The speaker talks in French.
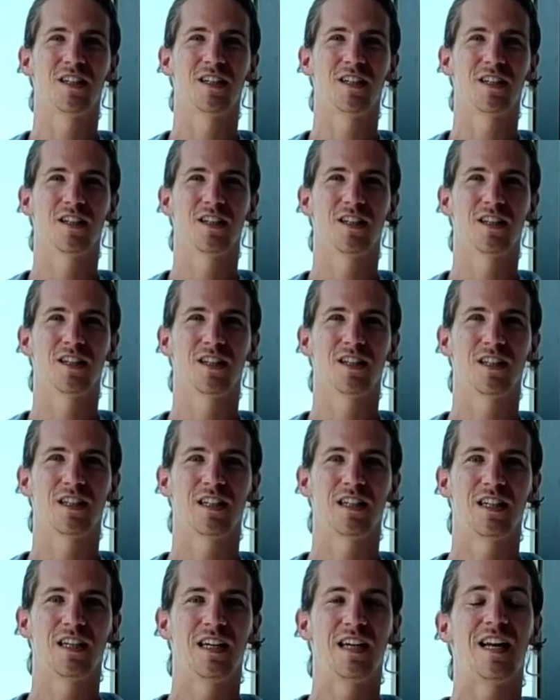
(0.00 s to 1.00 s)
t'as quel âge
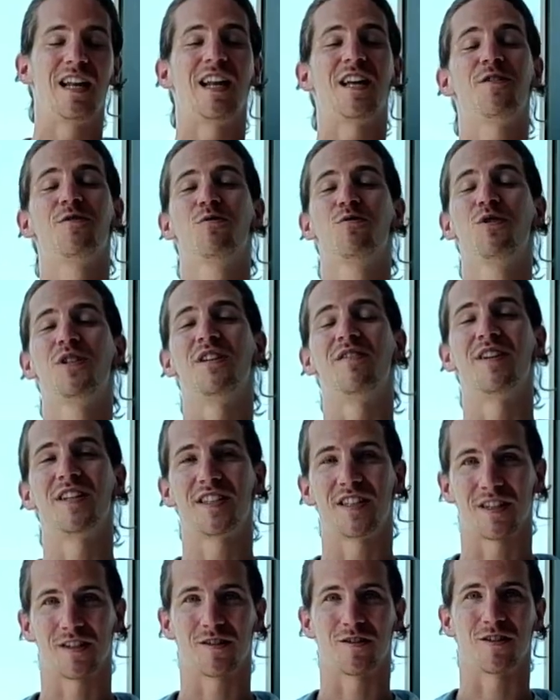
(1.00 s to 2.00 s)
Là, du coup, j'ai
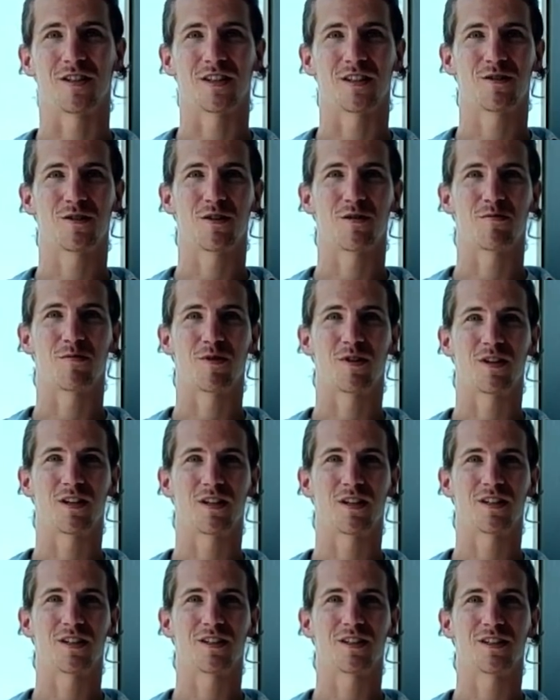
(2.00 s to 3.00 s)
25 ans là actuellement. T'as
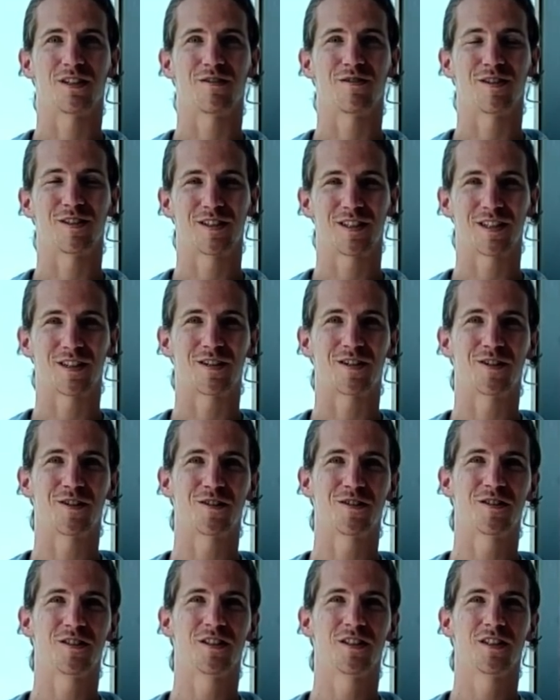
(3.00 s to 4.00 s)
25 ans. J'ai 25 ans. Et